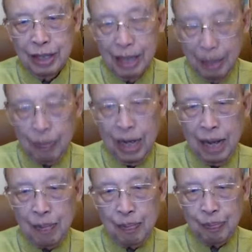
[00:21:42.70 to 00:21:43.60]
รับพระ
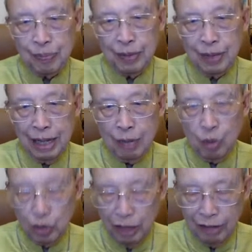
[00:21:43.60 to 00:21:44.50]
คำแล้วคุ
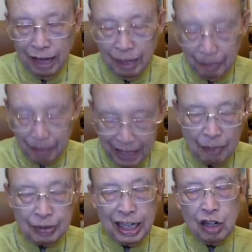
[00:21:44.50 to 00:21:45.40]
จักว่า แม่น
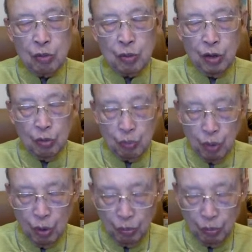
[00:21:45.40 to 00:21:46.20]
น้ำพระทยของพระ